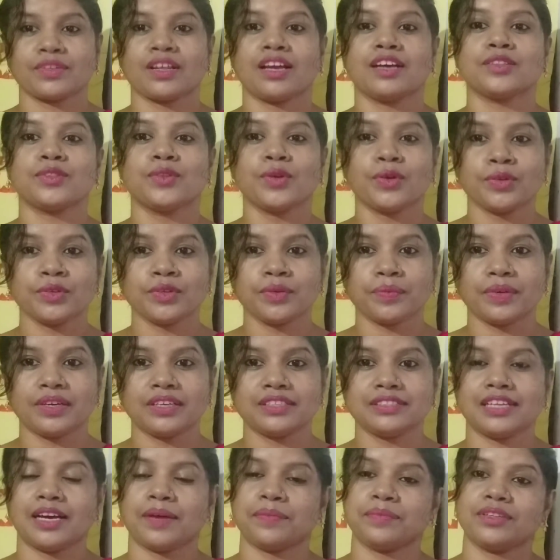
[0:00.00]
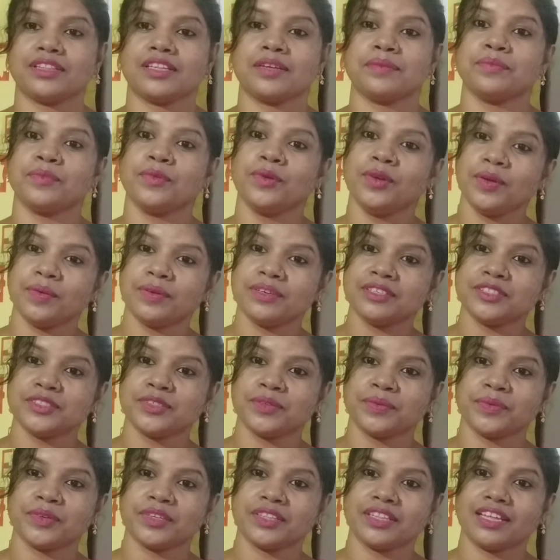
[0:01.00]
ধন্যবাদ আপনাদের মূল্যবান
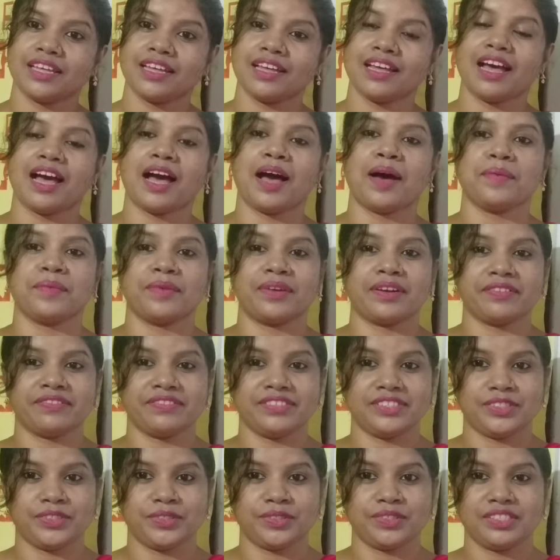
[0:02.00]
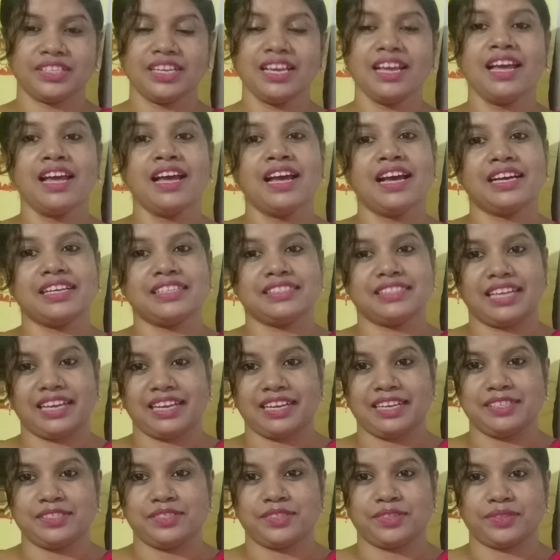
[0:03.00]
সময় দিয়ে আমার এই ভিডিওটি
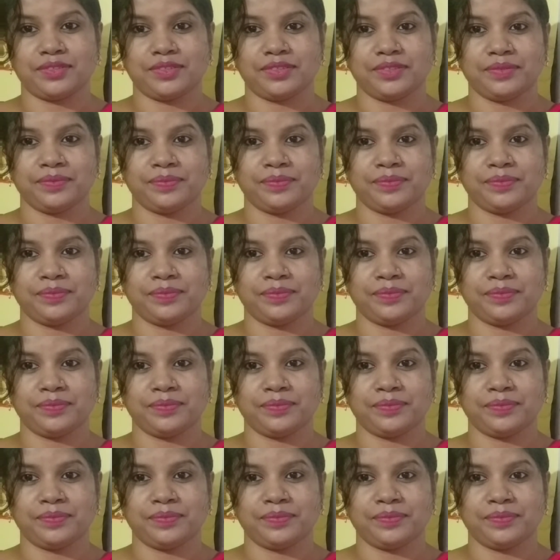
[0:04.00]
দেখার জন্য